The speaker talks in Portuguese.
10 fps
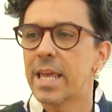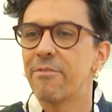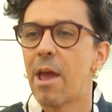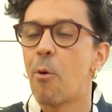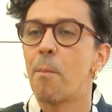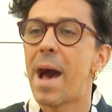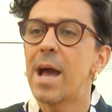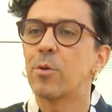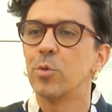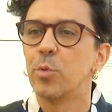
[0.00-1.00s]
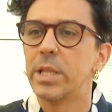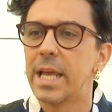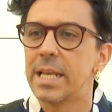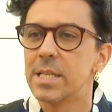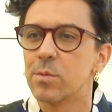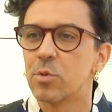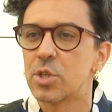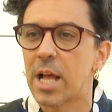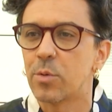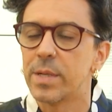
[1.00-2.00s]
que é um marco do modernismo do
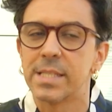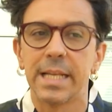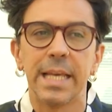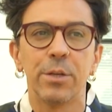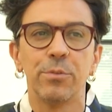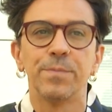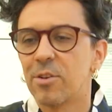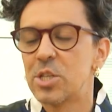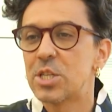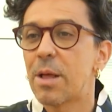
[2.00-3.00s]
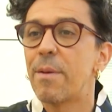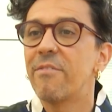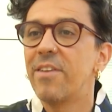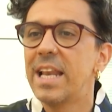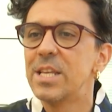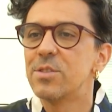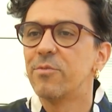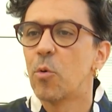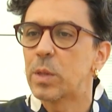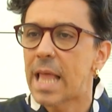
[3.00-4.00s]
teatro brasileiro. Então a gente está bem feliz de
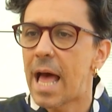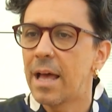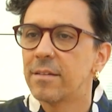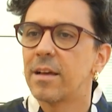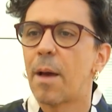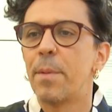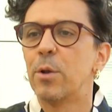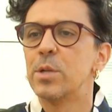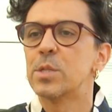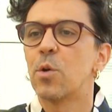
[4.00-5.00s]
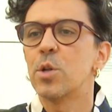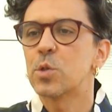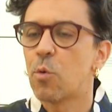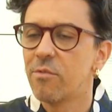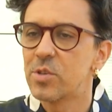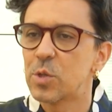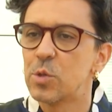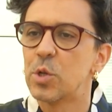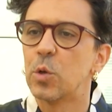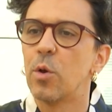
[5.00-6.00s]
voltar a Belo Horizonte com o Vestido
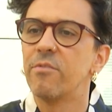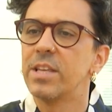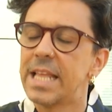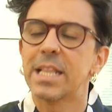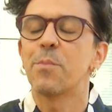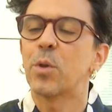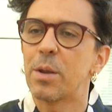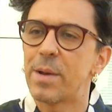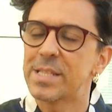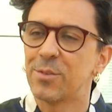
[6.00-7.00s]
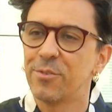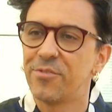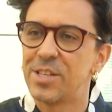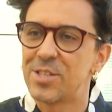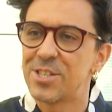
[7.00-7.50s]
de Noiva e dentro da programação do feat.